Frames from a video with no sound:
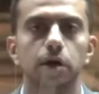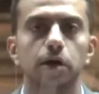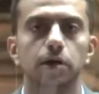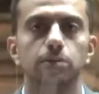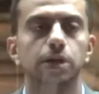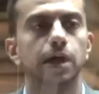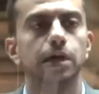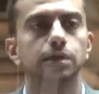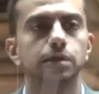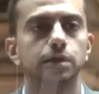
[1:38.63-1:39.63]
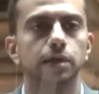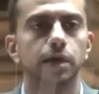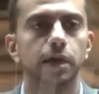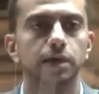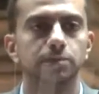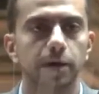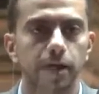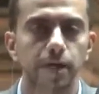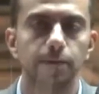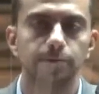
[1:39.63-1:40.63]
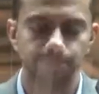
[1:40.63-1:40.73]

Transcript: بتاعه الازبكيه